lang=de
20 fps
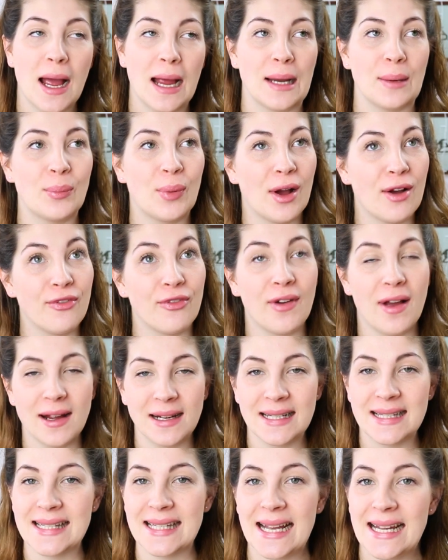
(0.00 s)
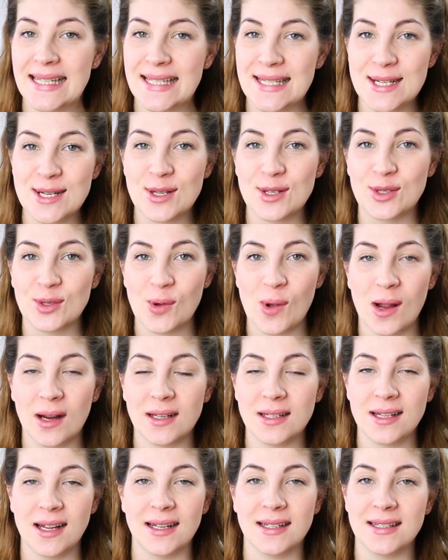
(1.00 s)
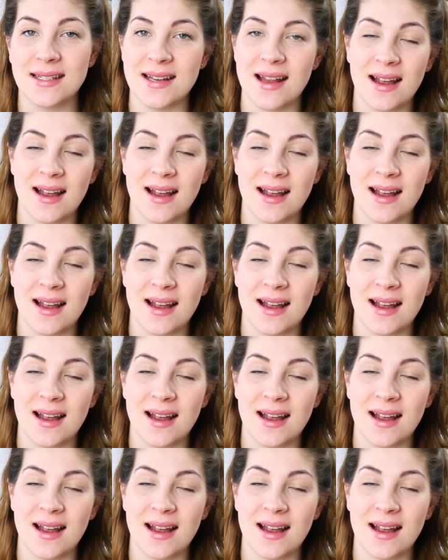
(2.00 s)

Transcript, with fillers: ein paar Fragezeichen gesorgt hat,